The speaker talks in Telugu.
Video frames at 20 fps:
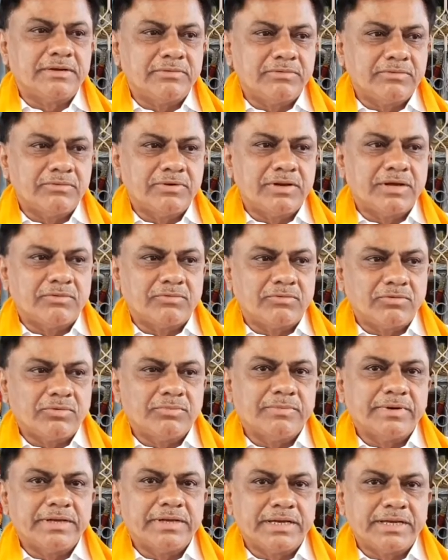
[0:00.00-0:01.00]
నన్ను నా
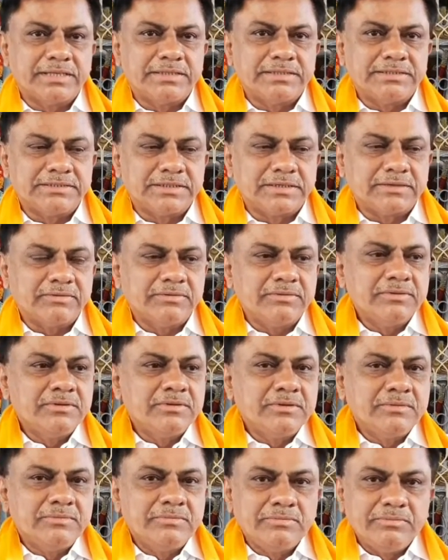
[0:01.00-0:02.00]
కుటుంబాన్ని ఆదరించారు
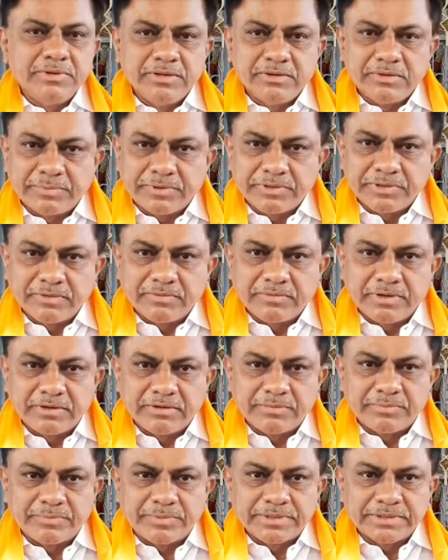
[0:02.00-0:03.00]
మీరు పదవ
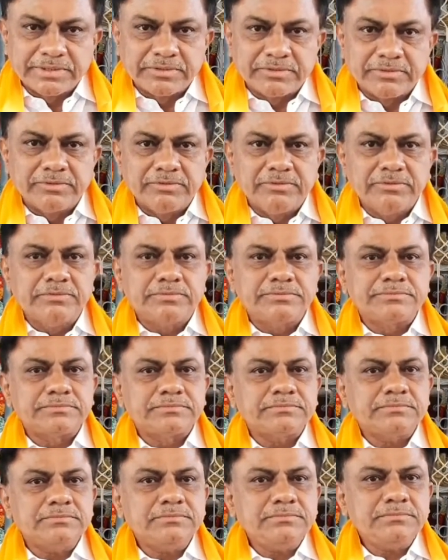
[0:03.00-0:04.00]
వార్డు ప్రజలు
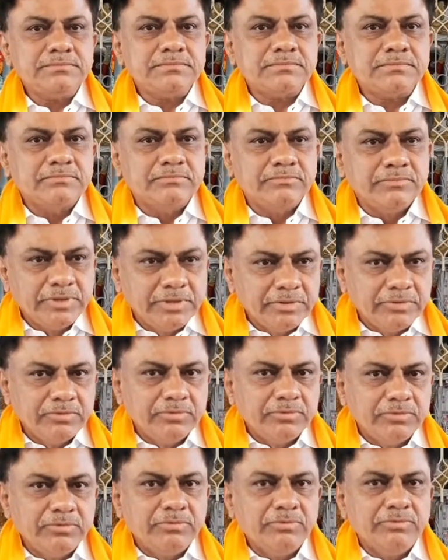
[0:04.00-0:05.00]

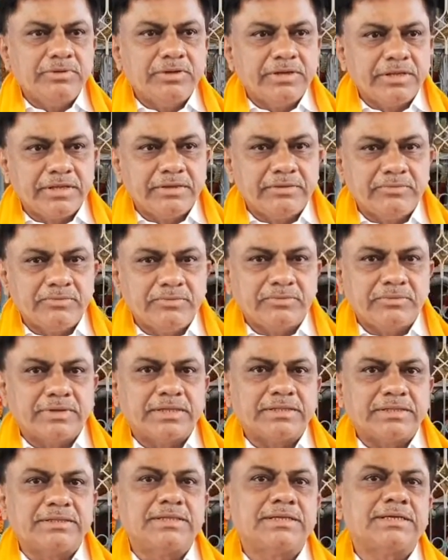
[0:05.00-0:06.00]
మీరు నేను
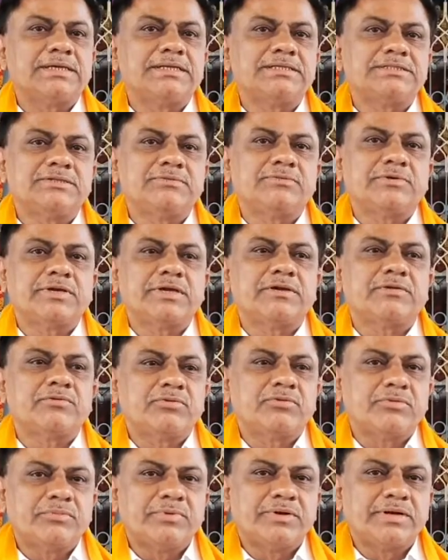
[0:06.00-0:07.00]
అంతా కలిసి ఒకే
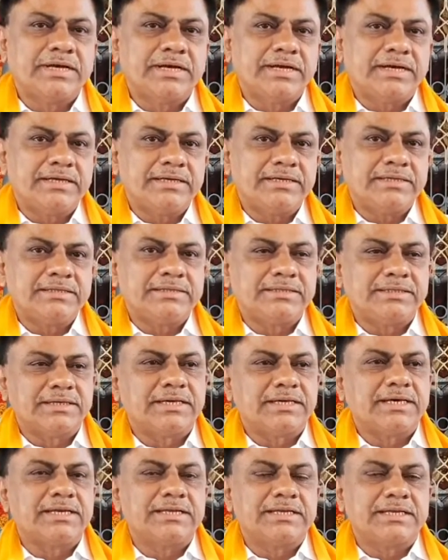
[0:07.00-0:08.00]
కుటుంబంగా
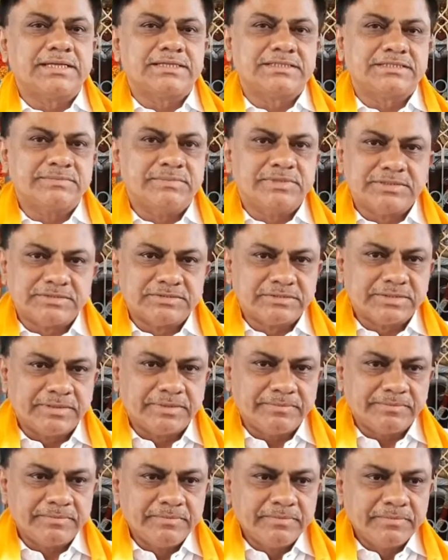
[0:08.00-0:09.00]
ఇంతకాలం కలిసిమెలిసి
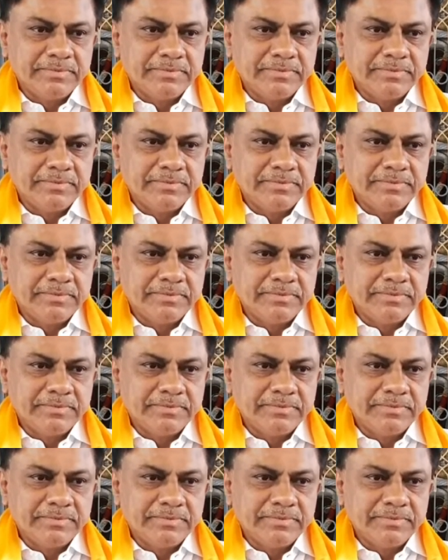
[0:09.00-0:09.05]
ఉన్నాం